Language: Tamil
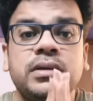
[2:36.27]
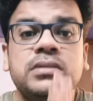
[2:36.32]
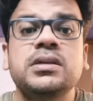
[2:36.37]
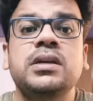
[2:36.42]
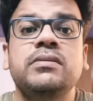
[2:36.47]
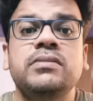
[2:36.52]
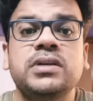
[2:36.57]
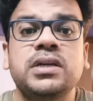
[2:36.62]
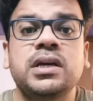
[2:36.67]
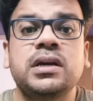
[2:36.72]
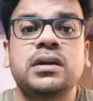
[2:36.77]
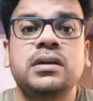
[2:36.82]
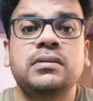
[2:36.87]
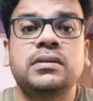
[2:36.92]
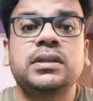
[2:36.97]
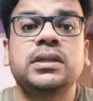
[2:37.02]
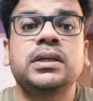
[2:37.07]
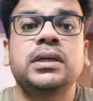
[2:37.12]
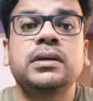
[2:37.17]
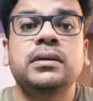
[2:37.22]
சில விஷயங்கள்
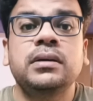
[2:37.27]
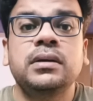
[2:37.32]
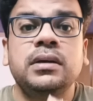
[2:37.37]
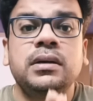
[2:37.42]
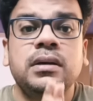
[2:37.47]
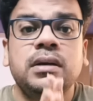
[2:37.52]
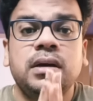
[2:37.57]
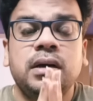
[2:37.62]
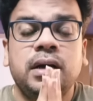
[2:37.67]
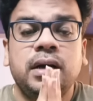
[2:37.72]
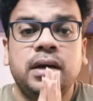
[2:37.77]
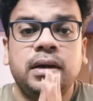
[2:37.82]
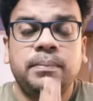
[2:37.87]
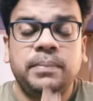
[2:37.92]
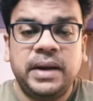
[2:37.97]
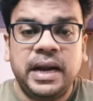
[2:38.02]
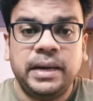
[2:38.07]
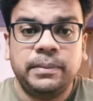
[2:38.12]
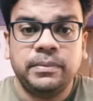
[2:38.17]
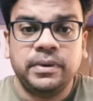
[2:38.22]
வந்து
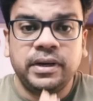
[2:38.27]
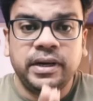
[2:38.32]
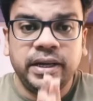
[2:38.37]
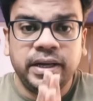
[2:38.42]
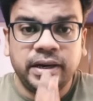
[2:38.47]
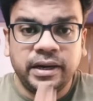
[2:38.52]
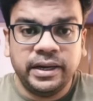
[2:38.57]
பிளான் பண்ணி